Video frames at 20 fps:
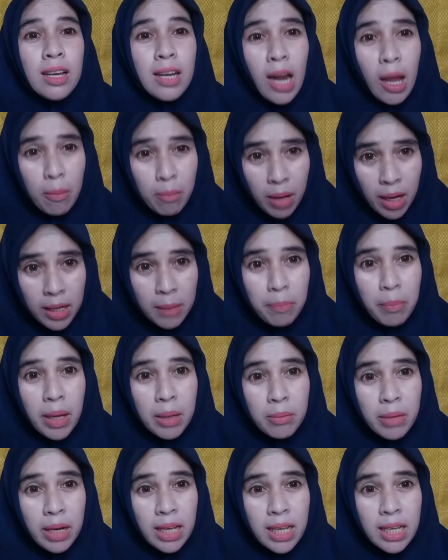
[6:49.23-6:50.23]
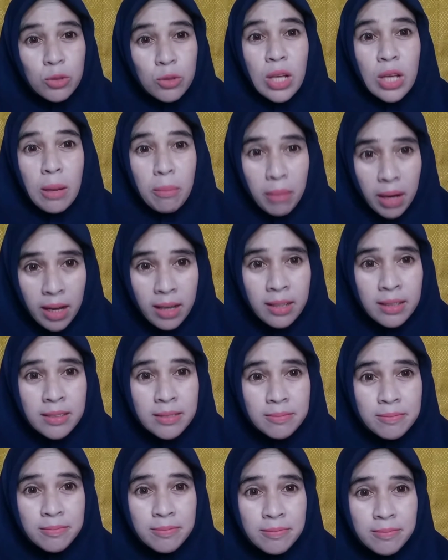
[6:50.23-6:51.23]
nama depan mereka itu sama,
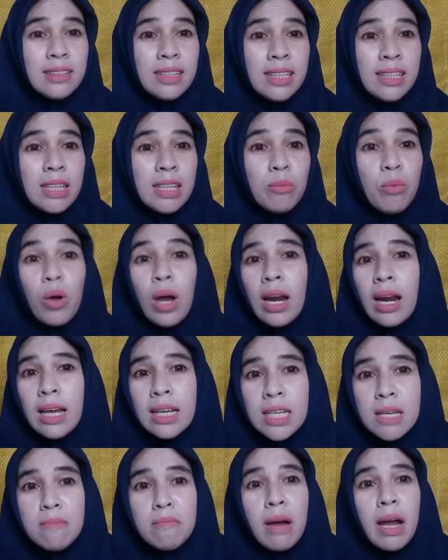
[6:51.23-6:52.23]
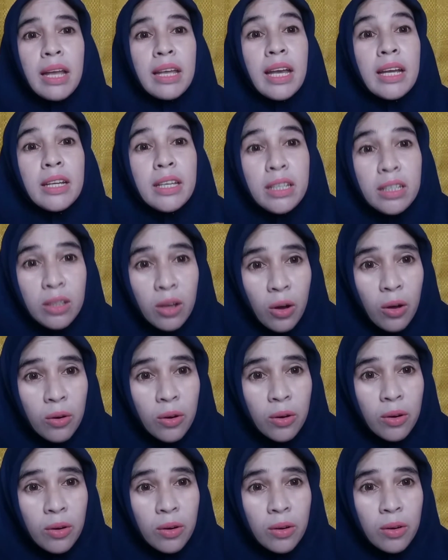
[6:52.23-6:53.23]
ditemukan lagi mayat
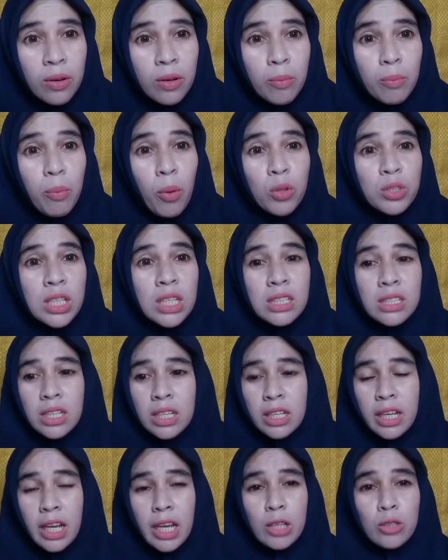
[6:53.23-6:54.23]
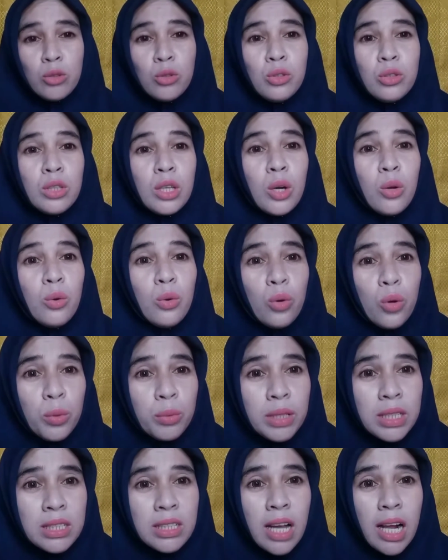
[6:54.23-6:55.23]
Igor. Posisinya itu
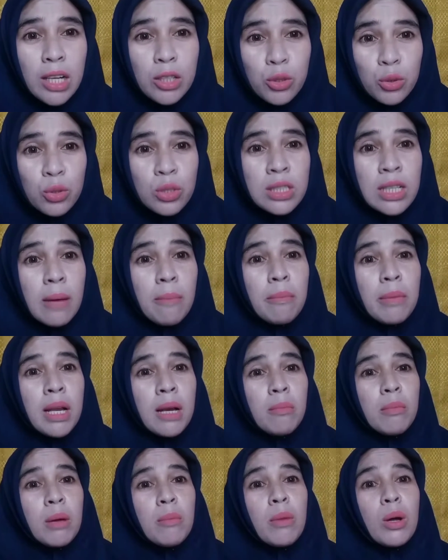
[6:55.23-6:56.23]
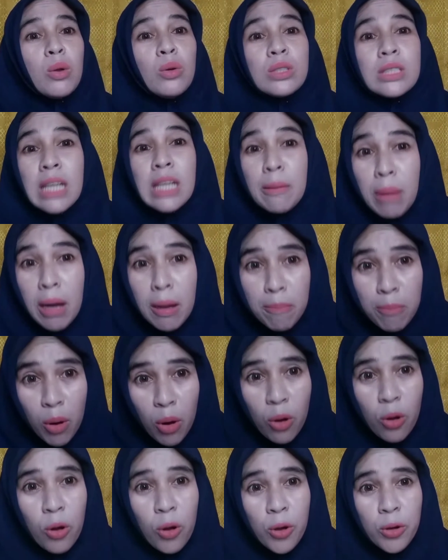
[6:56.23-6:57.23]
telungkup di salju sambil memeluk cabang
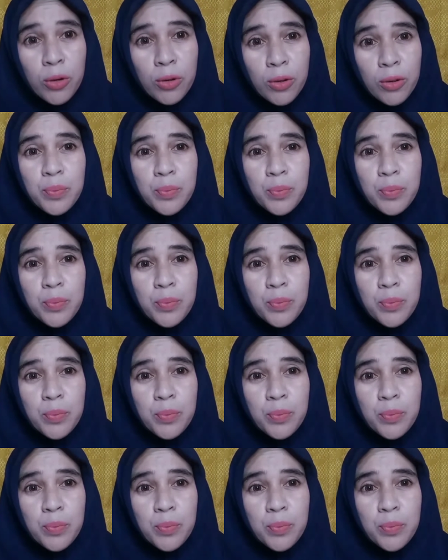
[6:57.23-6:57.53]
pohon.